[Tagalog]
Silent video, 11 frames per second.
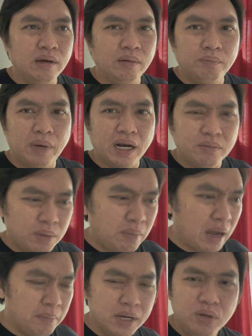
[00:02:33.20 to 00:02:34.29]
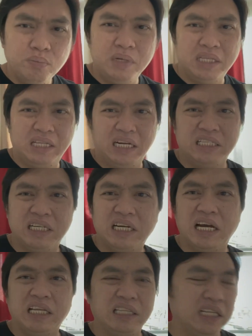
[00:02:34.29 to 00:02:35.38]
parang mababa yung bitrate niya
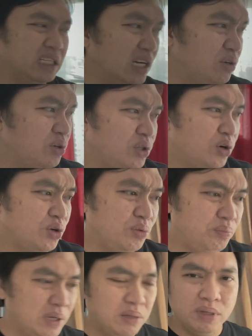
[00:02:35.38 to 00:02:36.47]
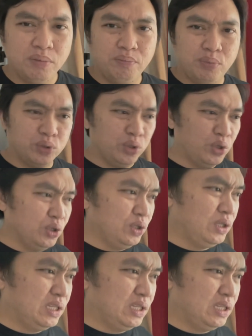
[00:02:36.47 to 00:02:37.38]
kahit nag-download ako ng Filmic Pro doon.